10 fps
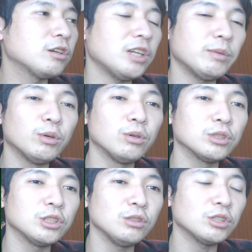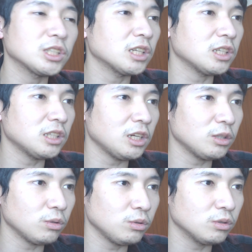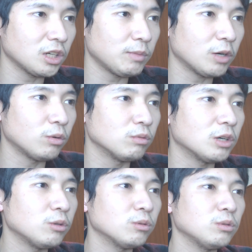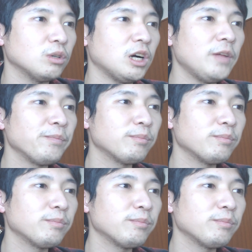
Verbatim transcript: クラブの方針上仕方ないというか、まあ、今後はこういうことが